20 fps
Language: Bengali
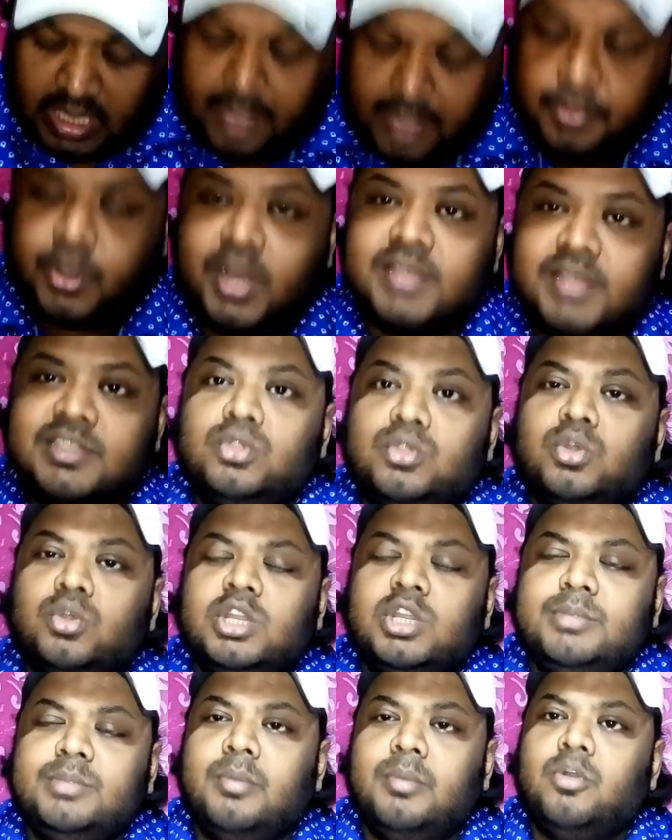এরপরে আছে
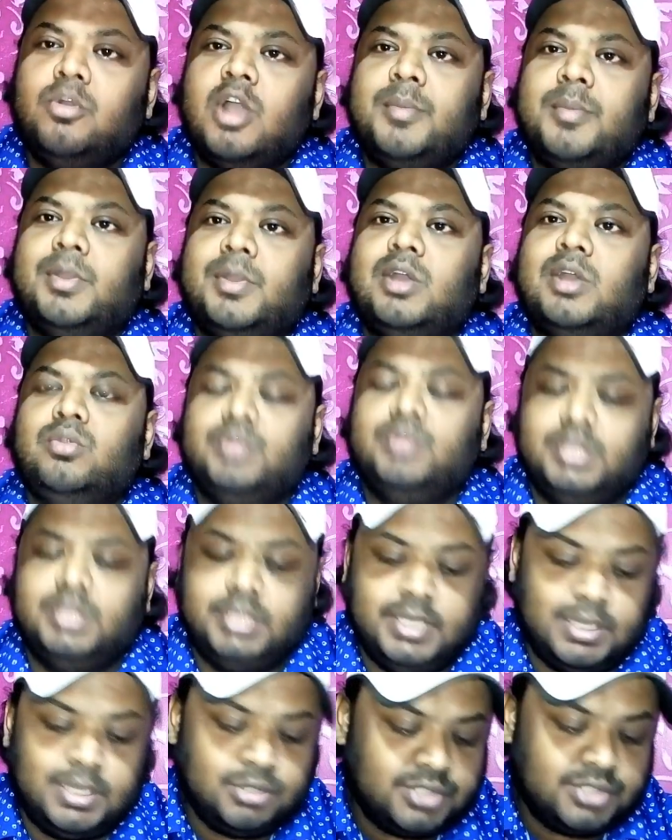তড়িৎ বিভব কয় প্রকার ও কী
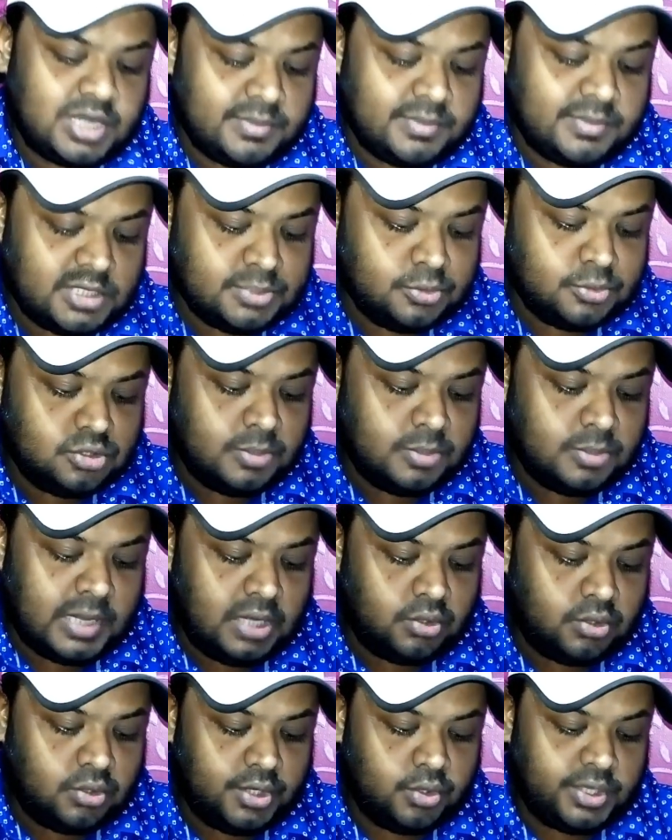কী এটাও স্টার মার্কস প্রশ্ন
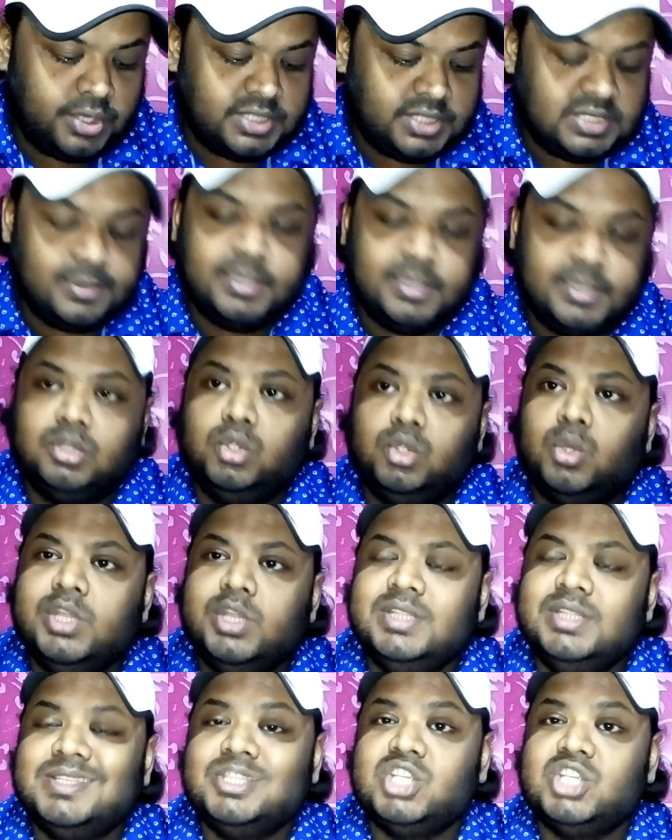ভালো করে করে যাবেন
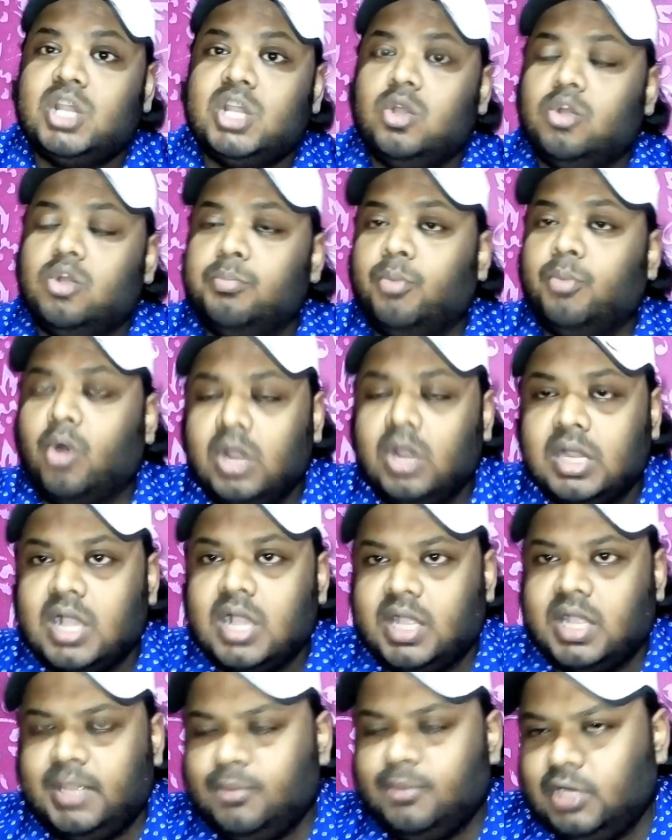তড়িৎ চালক বল
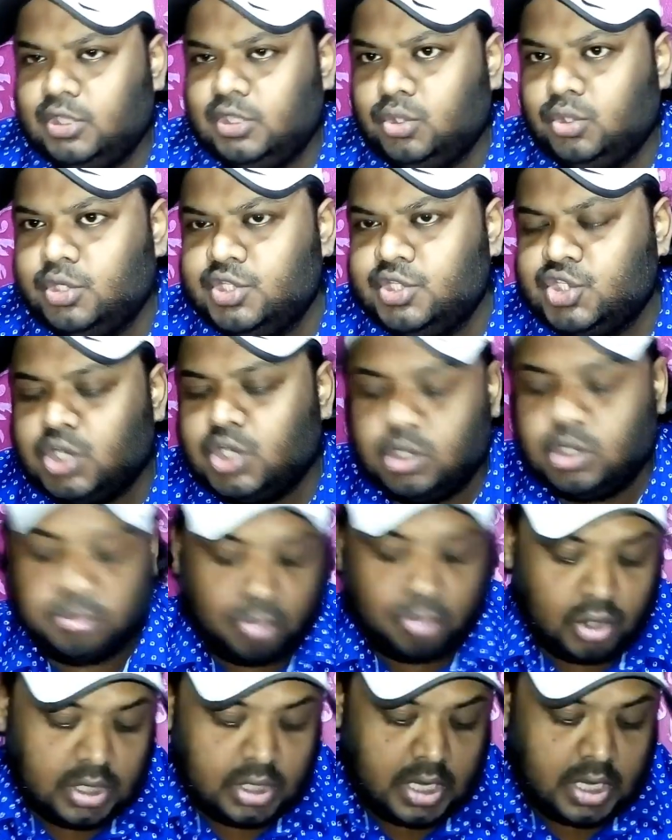কাকে বলে তড়িৎ চালক
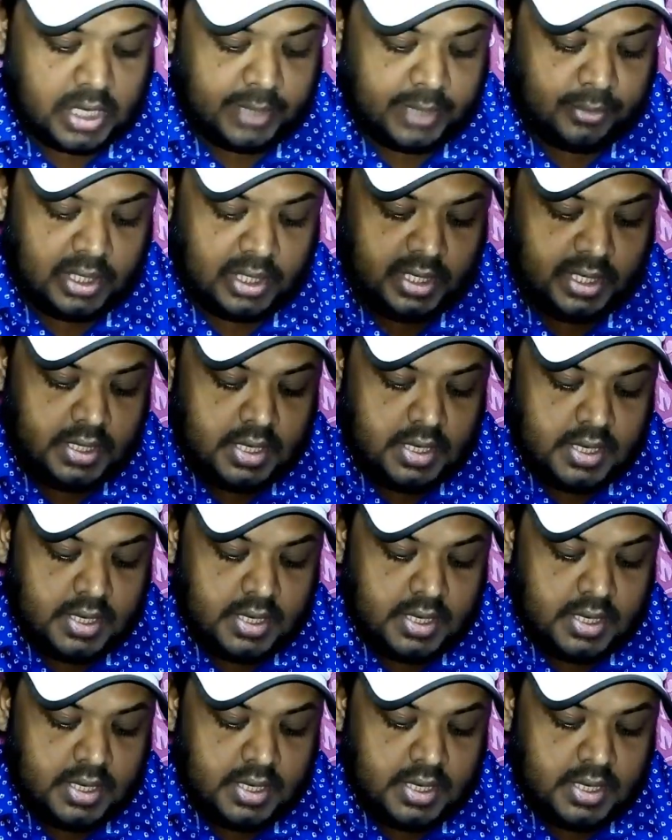বল কাকে বলে